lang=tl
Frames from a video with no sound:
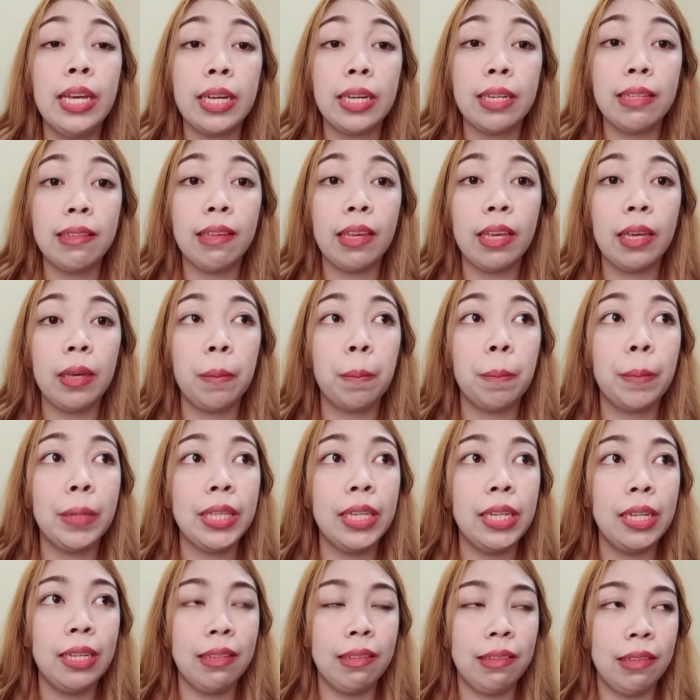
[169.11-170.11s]
Kasi
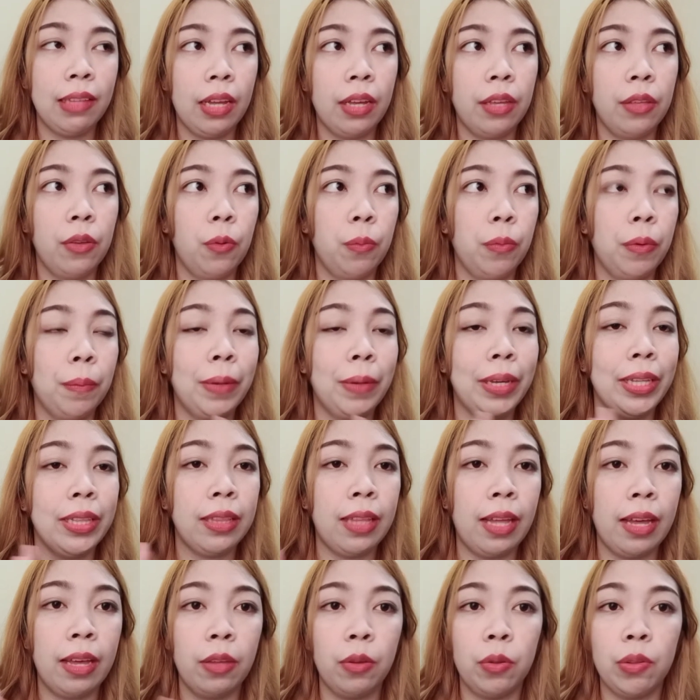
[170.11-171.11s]
madalas tayo, mabait
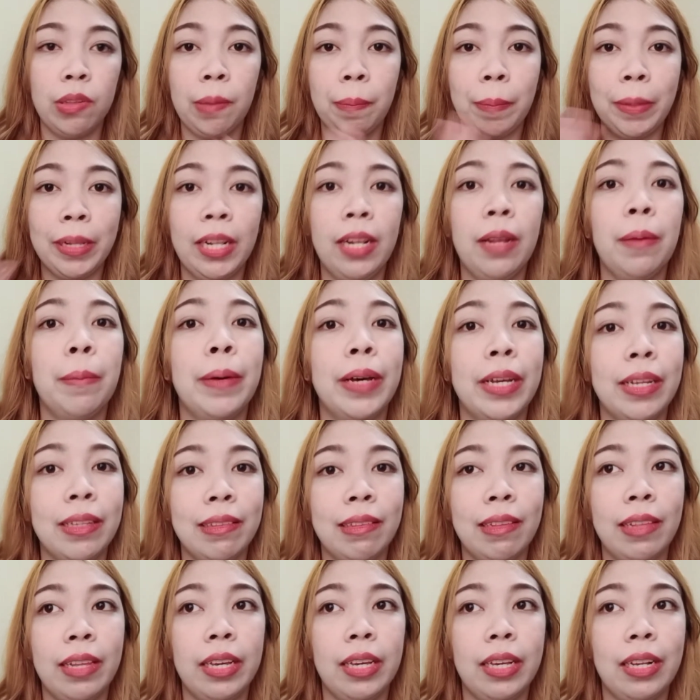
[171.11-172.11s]
tayo sa
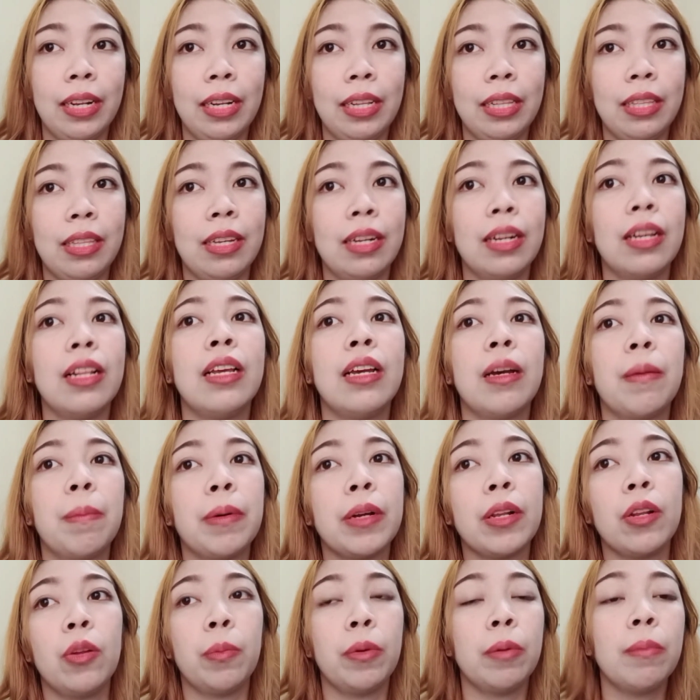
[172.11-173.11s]
panlabas. Like, literally,
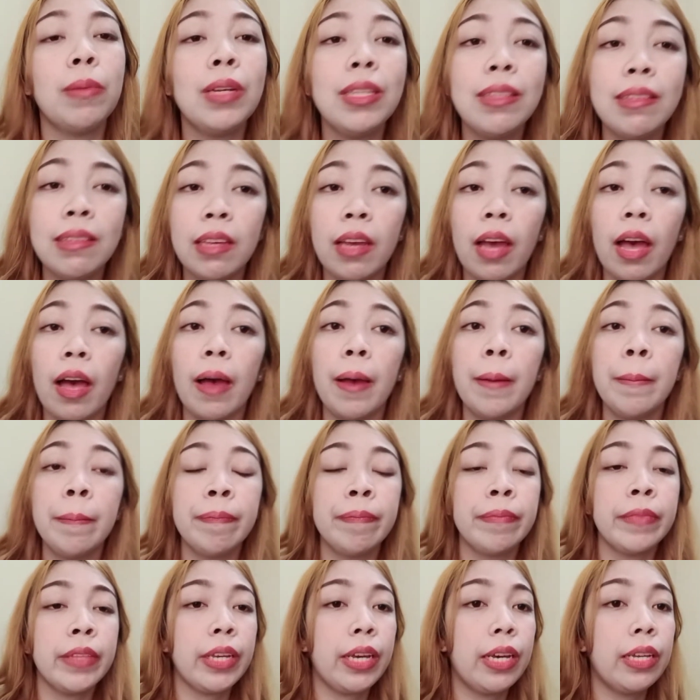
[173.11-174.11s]
kapag lumabas ka,
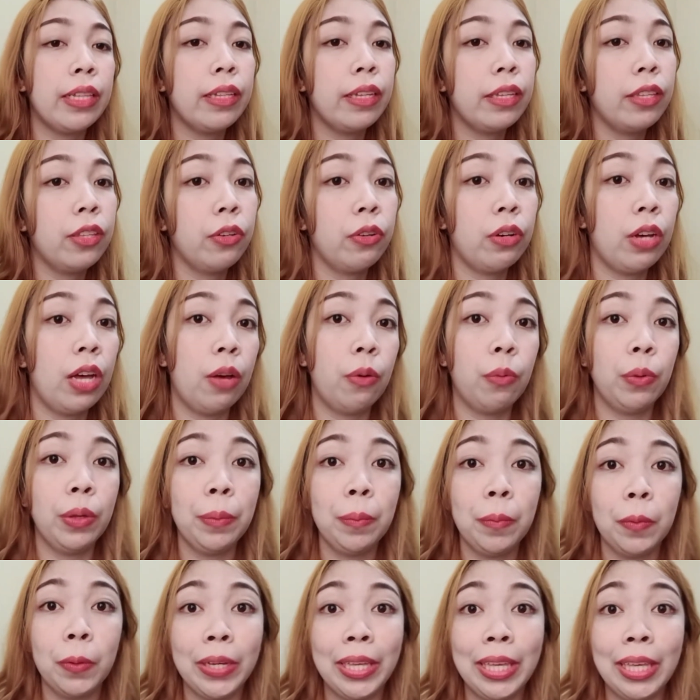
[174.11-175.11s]
kahit nandiyo ka away
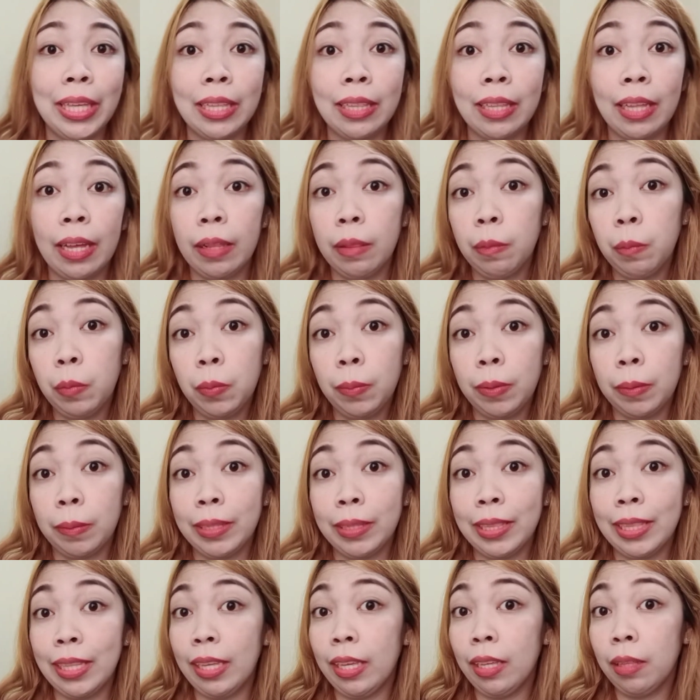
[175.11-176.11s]
mo, ngingitian mo,
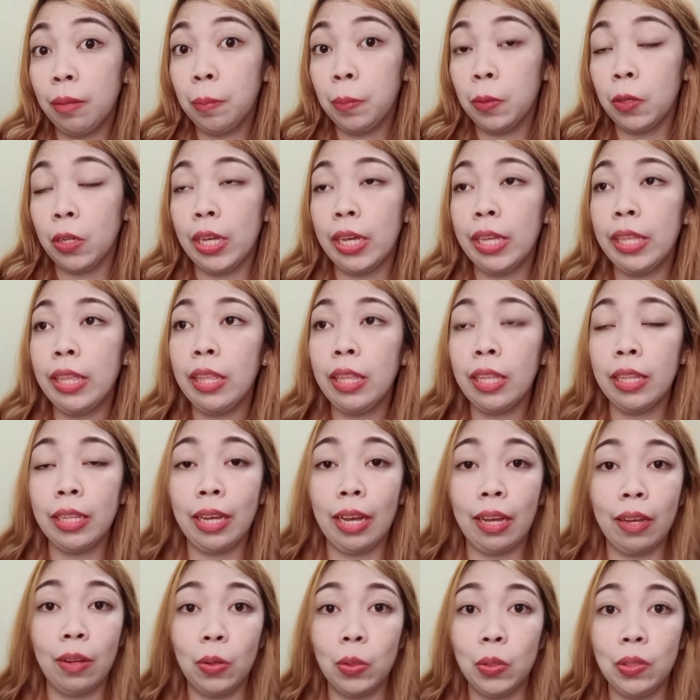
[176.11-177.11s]
babatiin mo, ganyan,
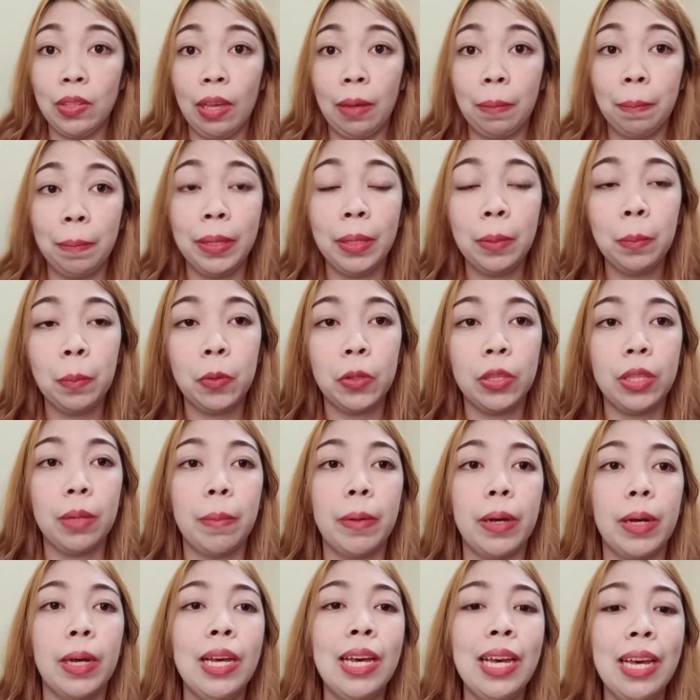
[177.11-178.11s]
kakausapin mo, di
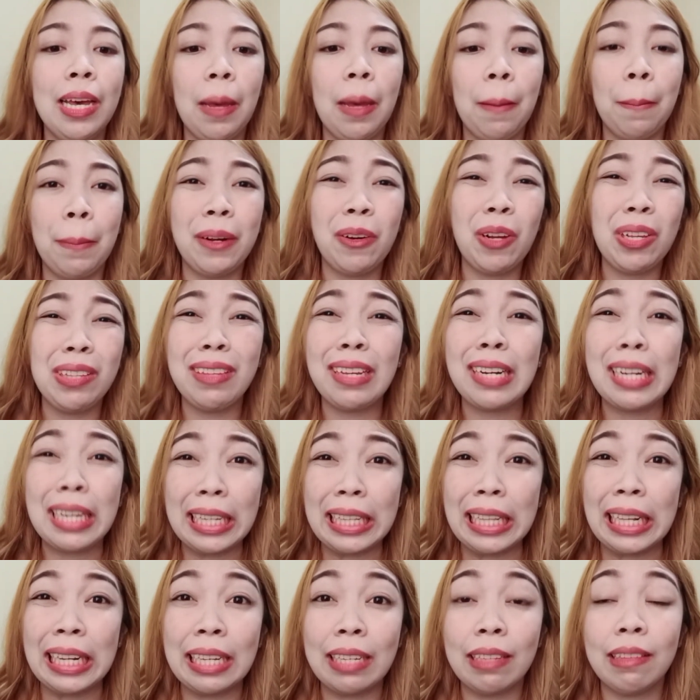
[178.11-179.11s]
ba? Pero asar ka
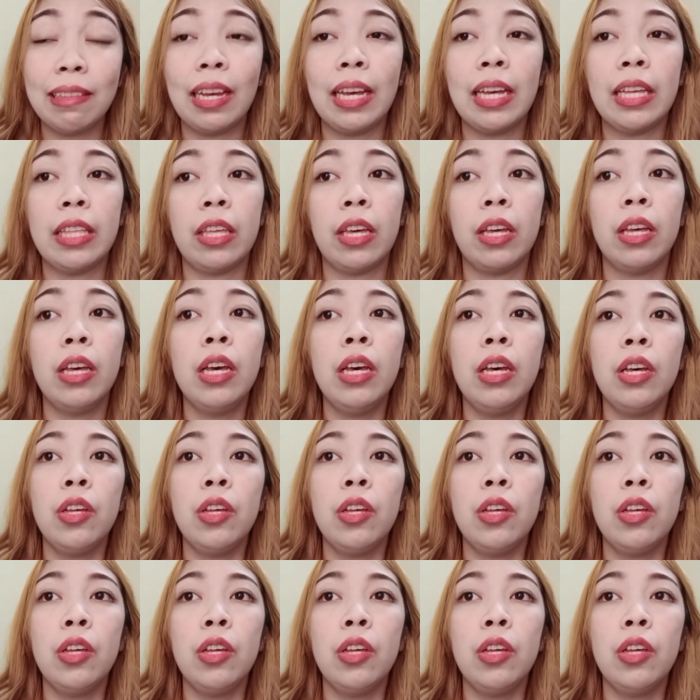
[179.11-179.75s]
talaga sa kanya.